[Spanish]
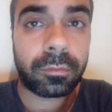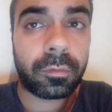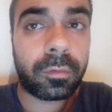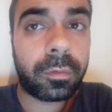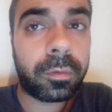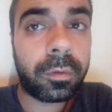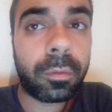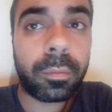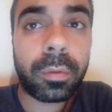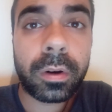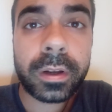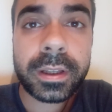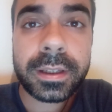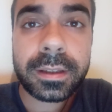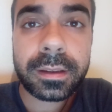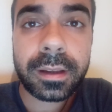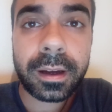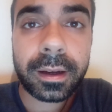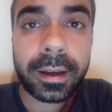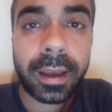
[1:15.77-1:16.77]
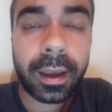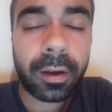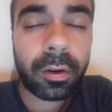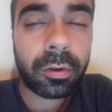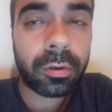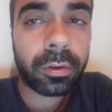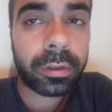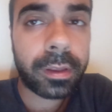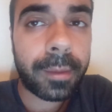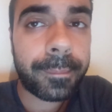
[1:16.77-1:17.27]
futbolista que
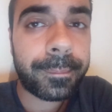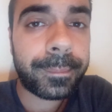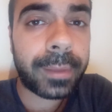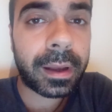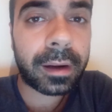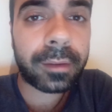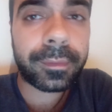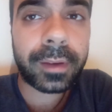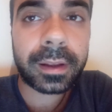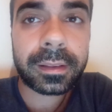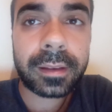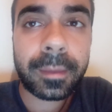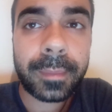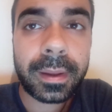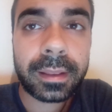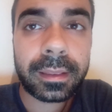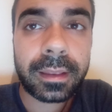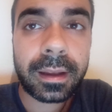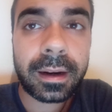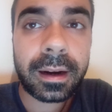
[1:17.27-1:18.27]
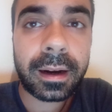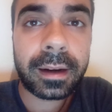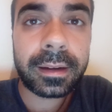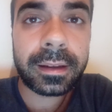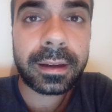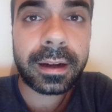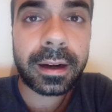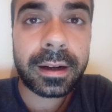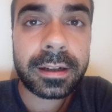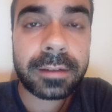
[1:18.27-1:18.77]
conoce perfectamente la
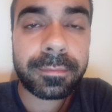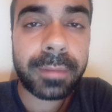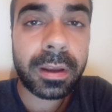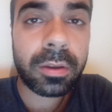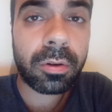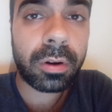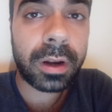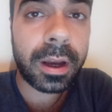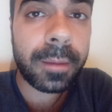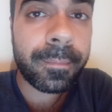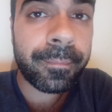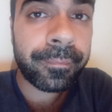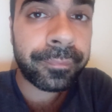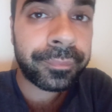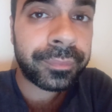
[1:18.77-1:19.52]
liga española,